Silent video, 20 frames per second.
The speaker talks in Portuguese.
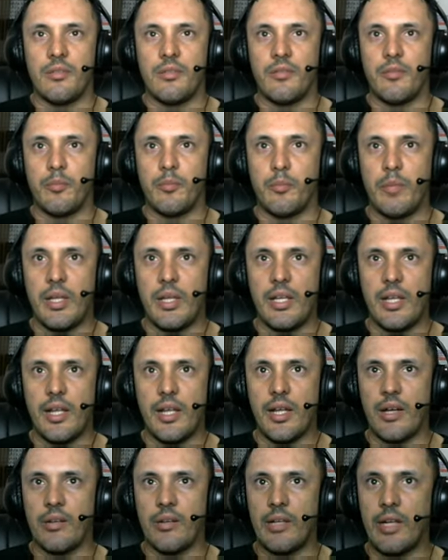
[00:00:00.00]
bem
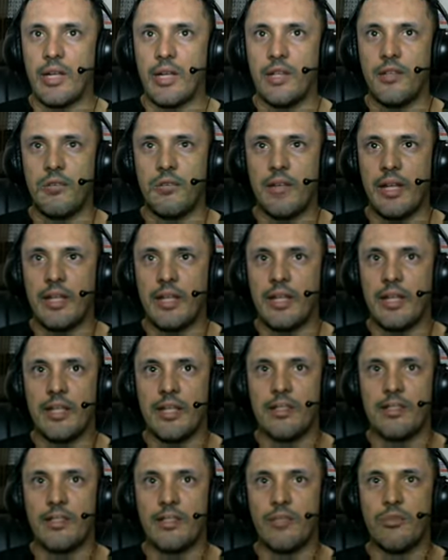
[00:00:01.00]
legal, né? Que ele vai
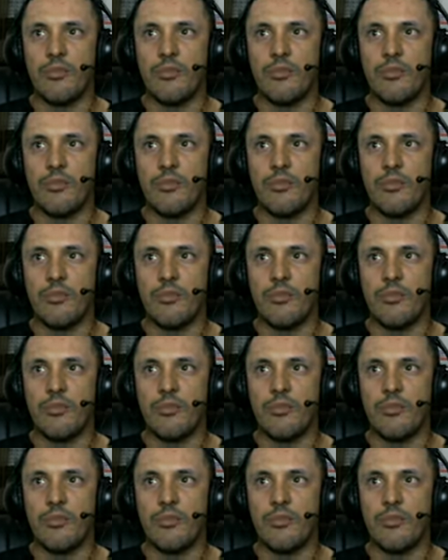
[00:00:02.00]
trazendo